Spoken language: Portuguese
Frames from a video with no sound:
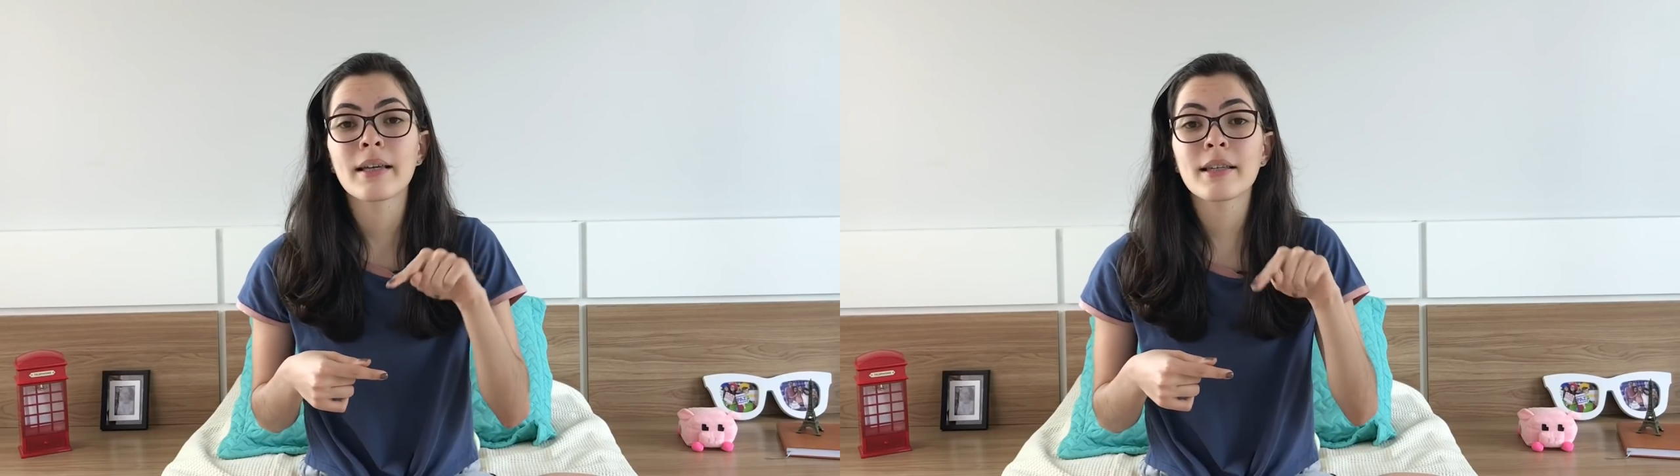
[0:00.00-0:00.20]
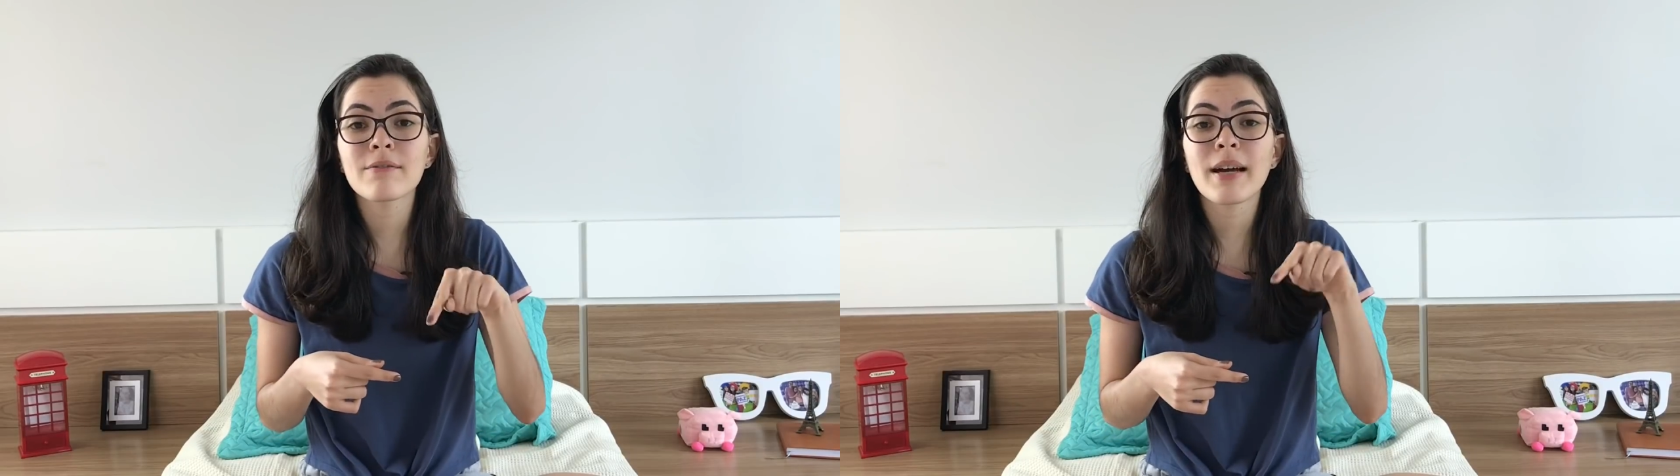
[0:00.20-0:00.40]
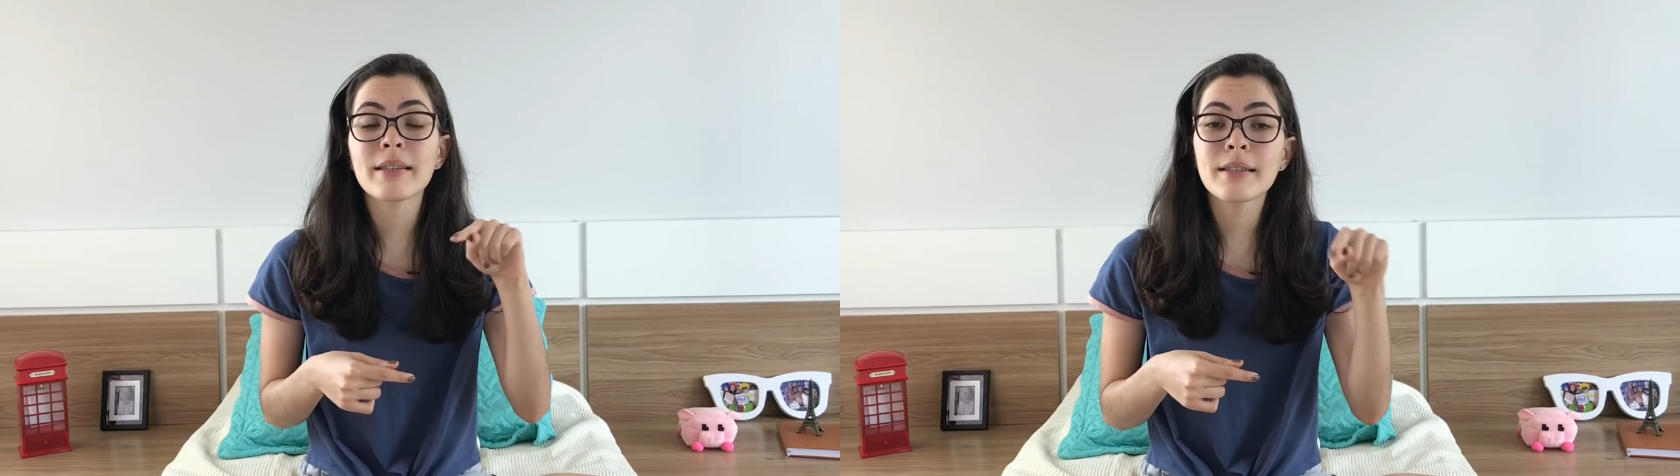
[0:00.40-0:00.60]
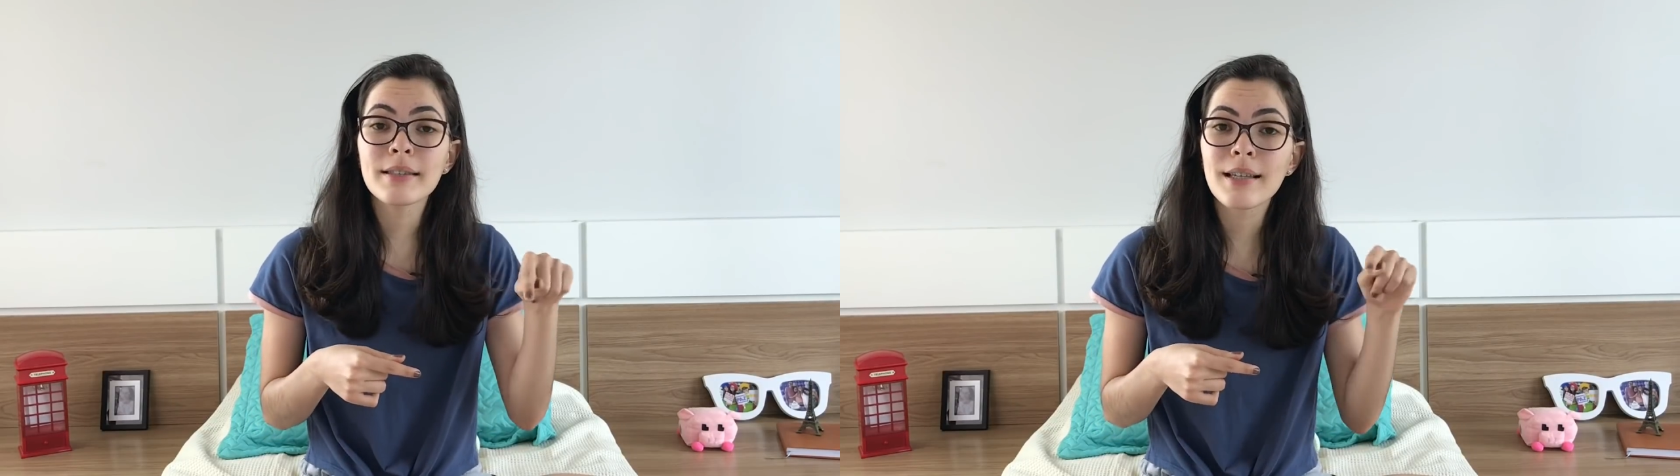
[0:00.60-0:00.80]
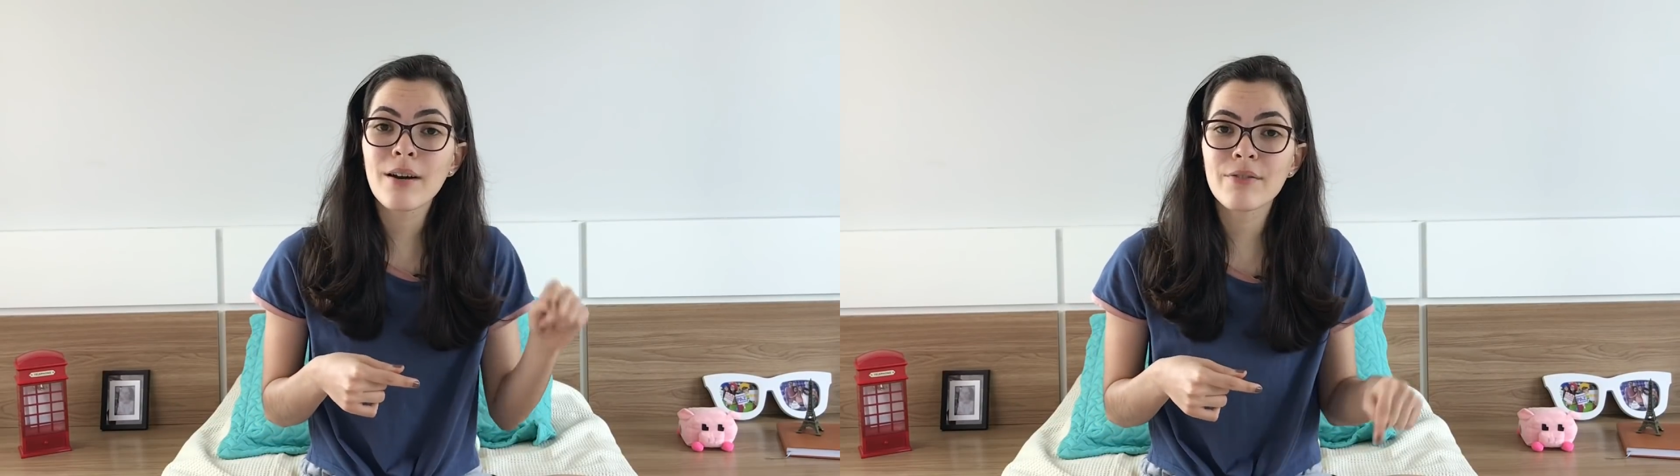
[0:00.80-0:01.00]
que vai te
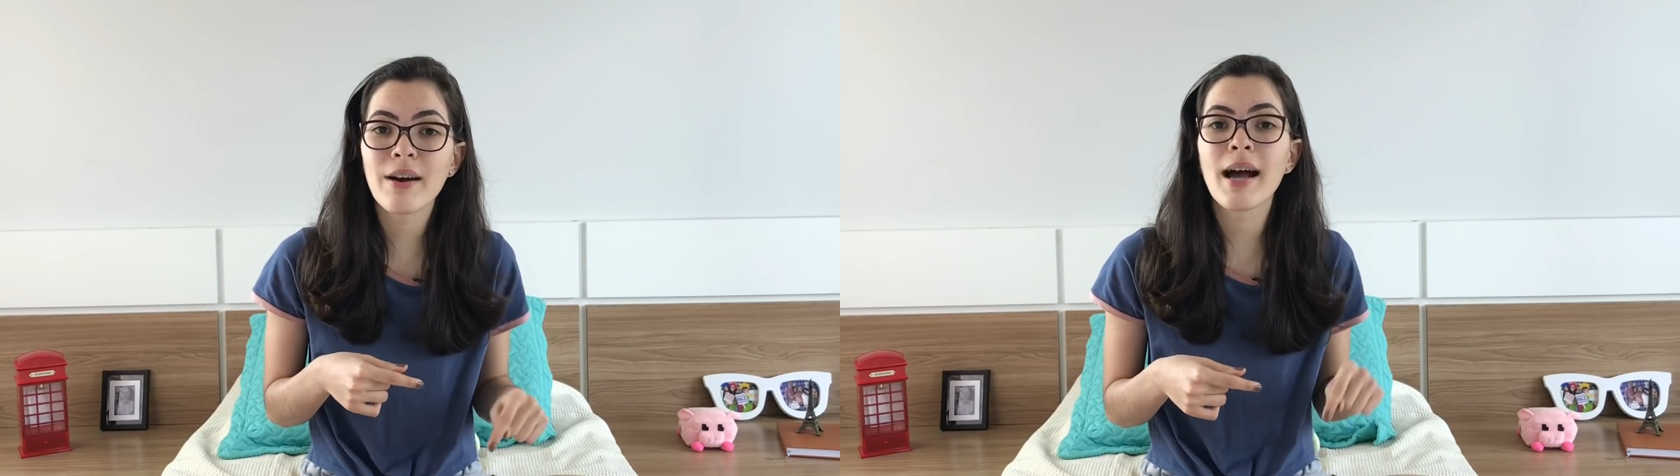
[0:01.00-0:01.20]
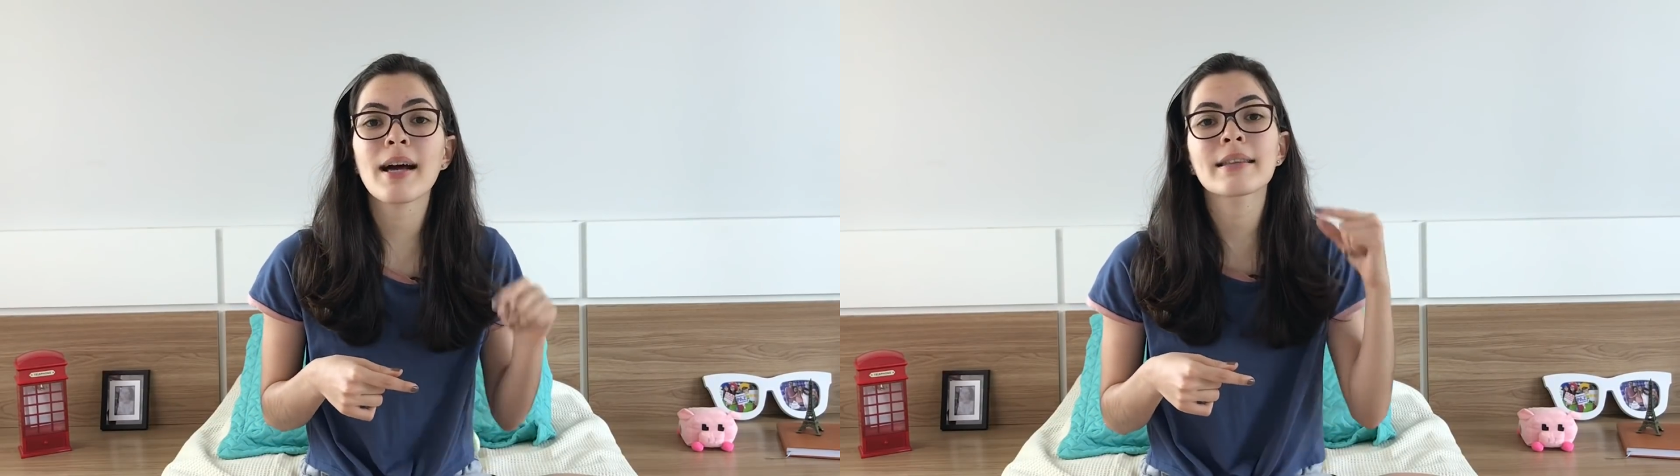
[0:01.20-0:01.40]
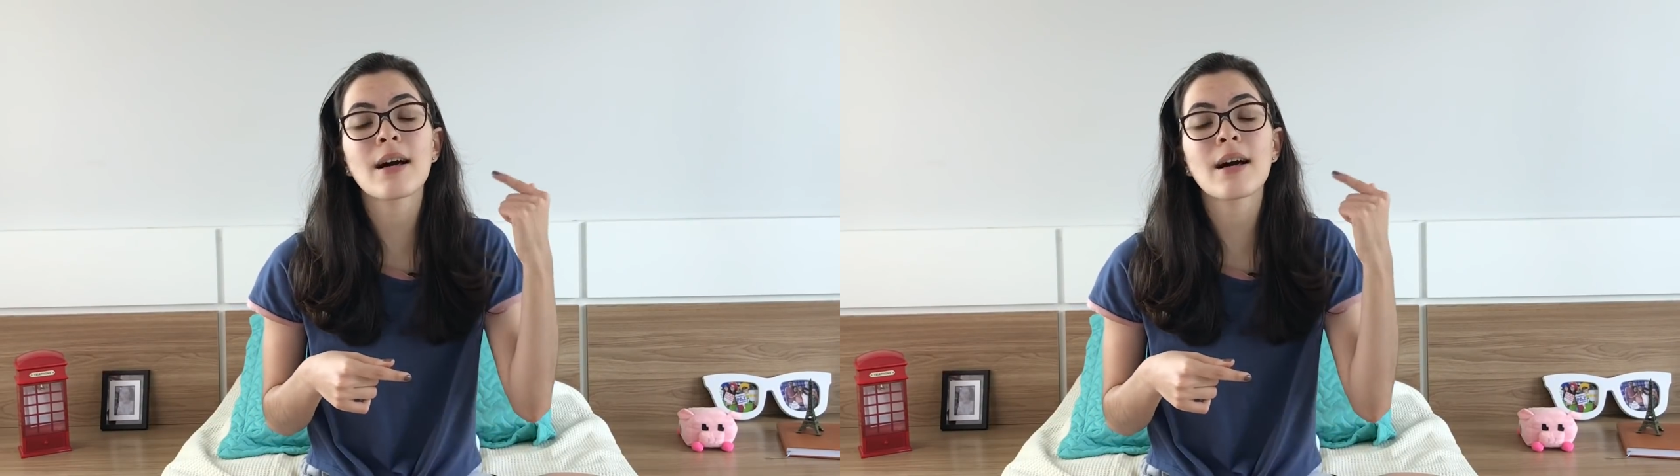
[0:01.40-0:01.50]
salvar